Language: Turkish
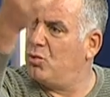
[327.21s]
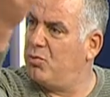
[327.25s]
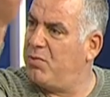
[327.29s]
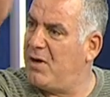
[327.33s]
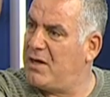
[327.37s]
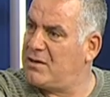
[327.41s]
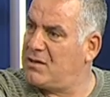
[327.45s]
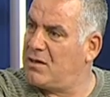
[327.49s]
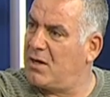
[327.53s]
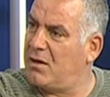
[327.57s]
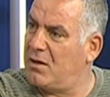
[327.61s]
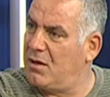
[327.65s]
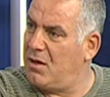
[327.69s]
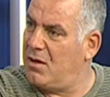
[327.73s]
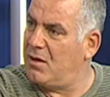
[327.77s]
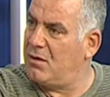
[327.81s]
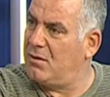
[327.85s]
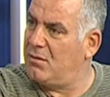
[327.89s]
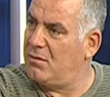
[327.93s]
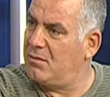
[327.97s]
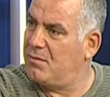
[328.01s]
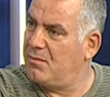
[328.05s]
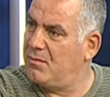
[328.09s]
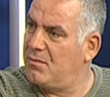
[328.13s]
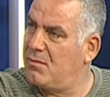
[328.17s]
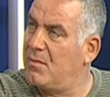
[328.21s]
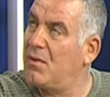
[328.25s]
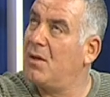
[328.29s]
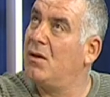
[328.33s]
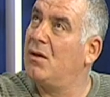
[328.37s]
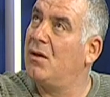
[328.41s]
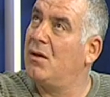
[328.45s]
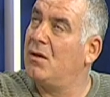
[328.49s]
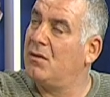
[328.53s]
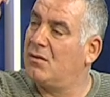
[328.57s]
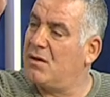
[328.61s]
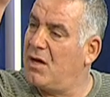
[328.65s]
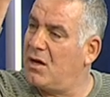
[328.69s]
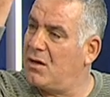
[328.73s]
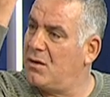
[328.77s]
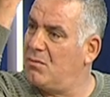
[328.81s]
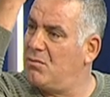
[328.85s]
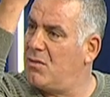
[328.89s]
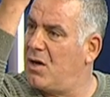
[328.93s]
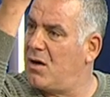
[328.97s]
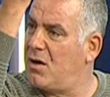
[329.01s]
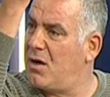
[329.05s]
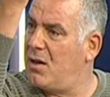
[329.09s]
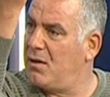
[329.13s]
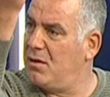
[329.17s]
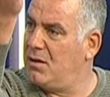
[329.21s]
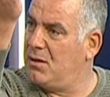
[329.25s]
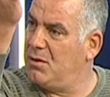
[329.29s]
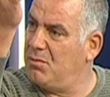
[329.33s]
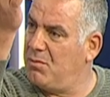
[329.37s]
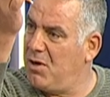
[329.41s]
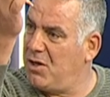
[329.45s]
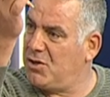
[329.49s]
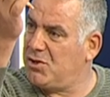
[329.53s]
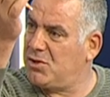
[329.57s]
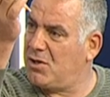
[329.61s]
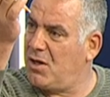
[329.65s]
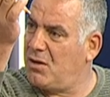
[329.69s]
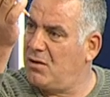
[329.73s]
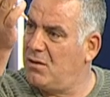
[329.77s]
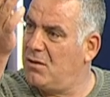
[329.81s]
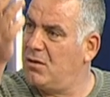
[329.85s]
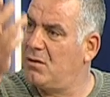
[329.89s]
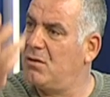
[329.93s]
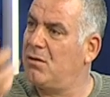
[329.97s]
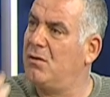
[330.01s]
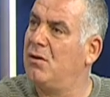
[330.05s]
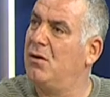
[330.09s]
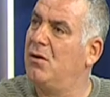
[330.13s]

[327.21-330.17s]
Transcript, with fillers: pazarlar, Tarım Bakanlığı başladır.